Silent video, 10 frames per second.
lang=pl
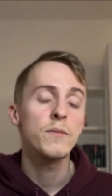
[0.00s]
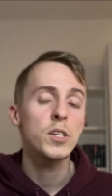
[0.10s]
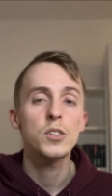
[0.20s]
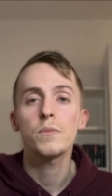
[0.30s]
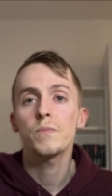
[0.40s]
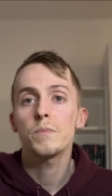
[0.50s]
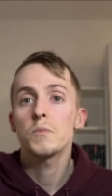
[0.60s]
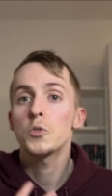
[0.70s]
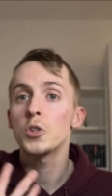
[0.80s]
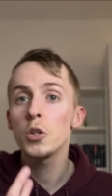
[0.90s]
wiesz,
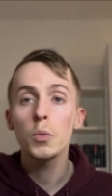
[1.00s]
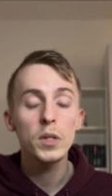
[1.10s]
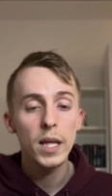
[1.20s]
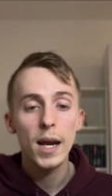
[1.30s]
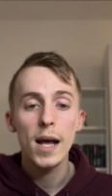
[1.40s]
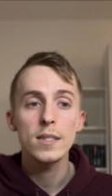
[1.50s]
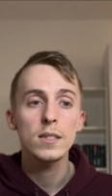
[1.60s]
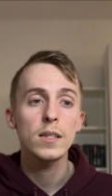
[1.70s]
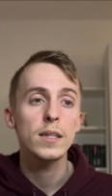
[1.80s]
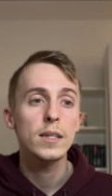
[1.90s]
żyj tu i
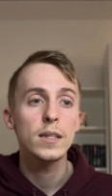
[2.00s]
teraz,